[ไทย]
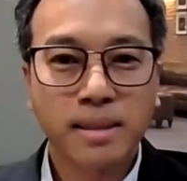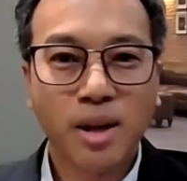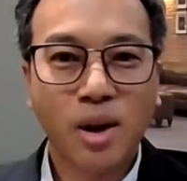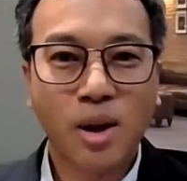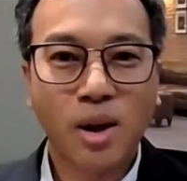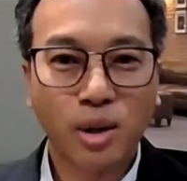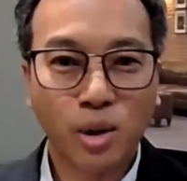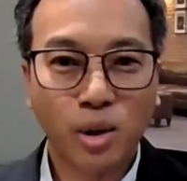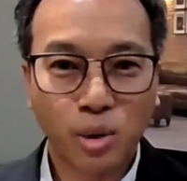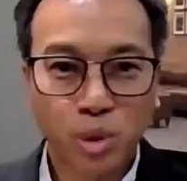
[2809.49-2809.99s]
ข
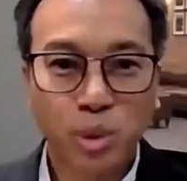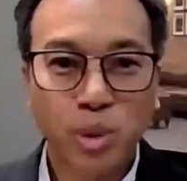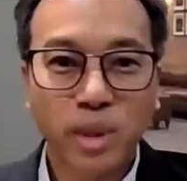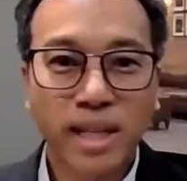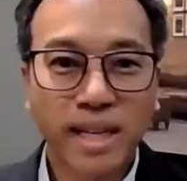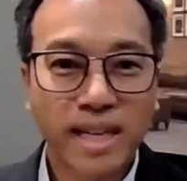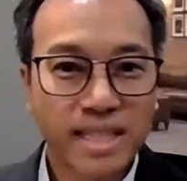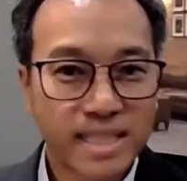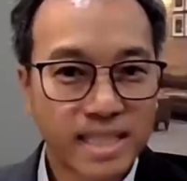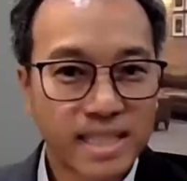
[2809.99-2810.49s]
องลงทุน
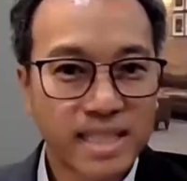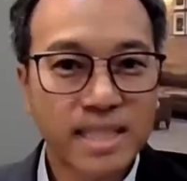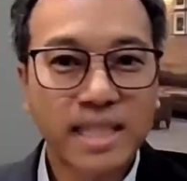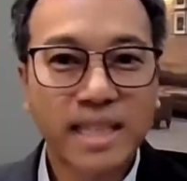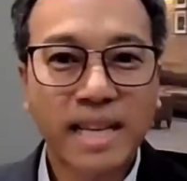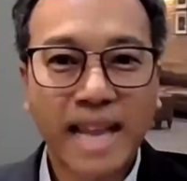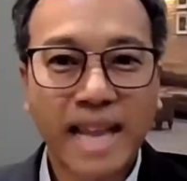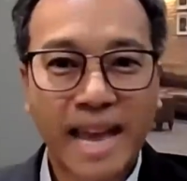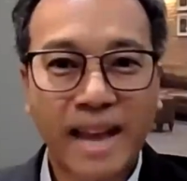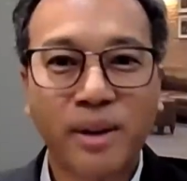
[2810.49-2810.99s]
แล้วก็ซื้อ
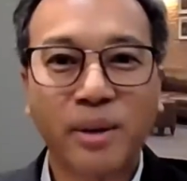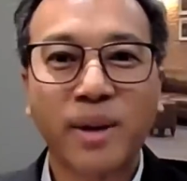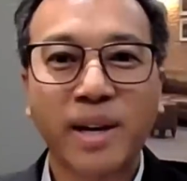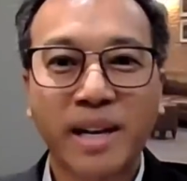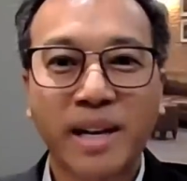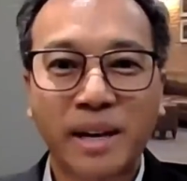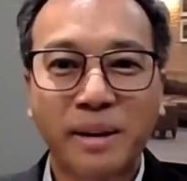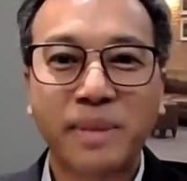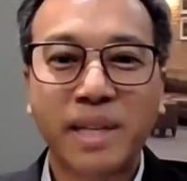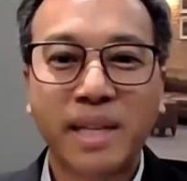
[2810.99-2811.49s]
แล้ว
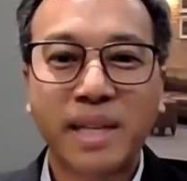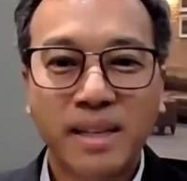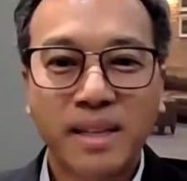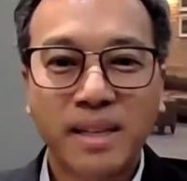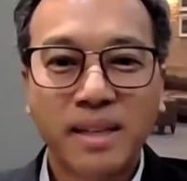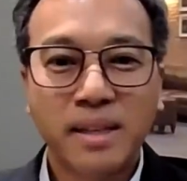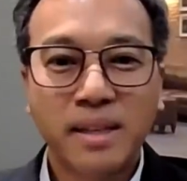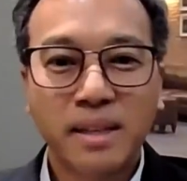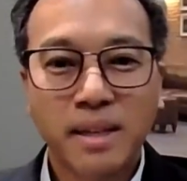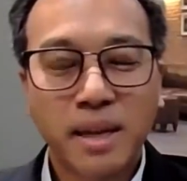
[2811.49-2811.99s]
ครับ
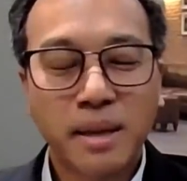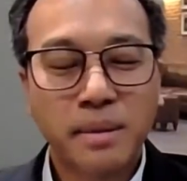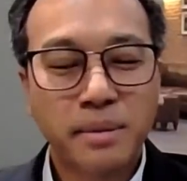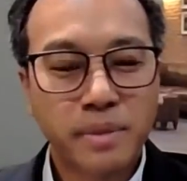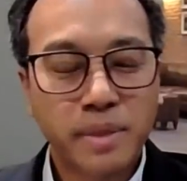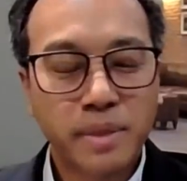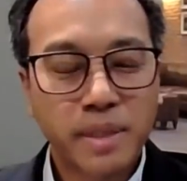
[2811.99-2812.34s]
ก็